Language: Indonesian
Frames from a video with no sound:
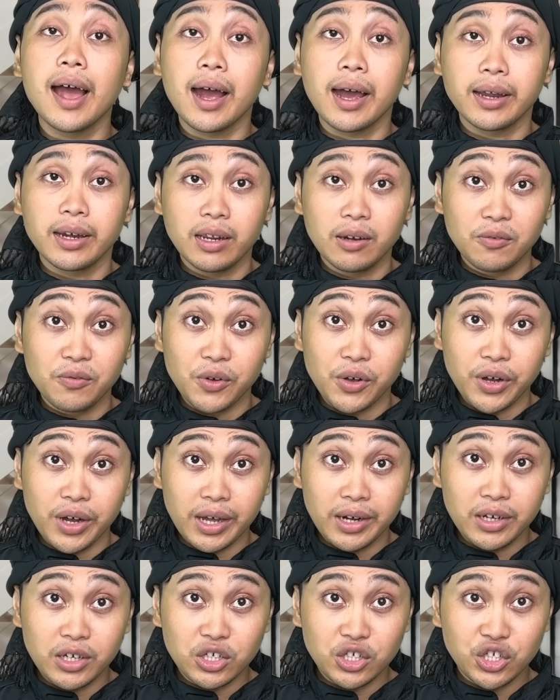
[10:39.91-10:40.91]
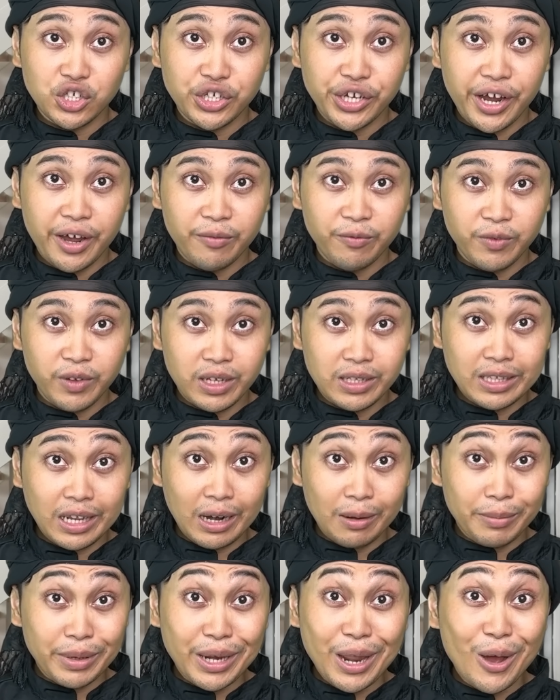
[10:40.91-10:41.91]
akan infokan ke chefnya
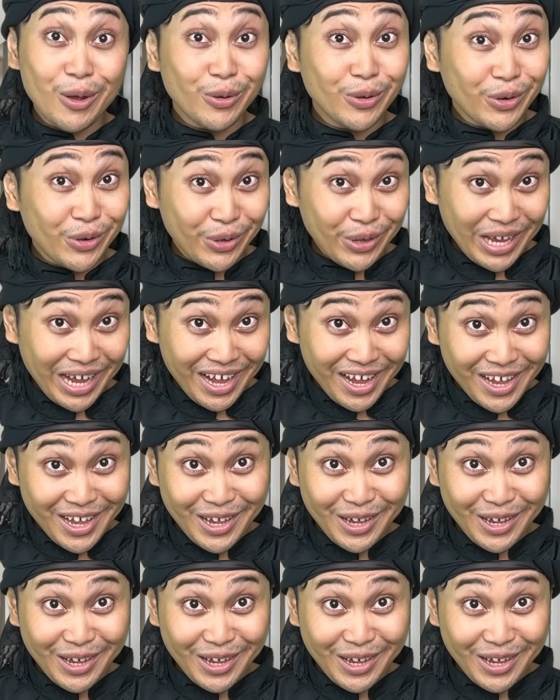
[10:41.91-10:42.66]
terlebih dahulu ya.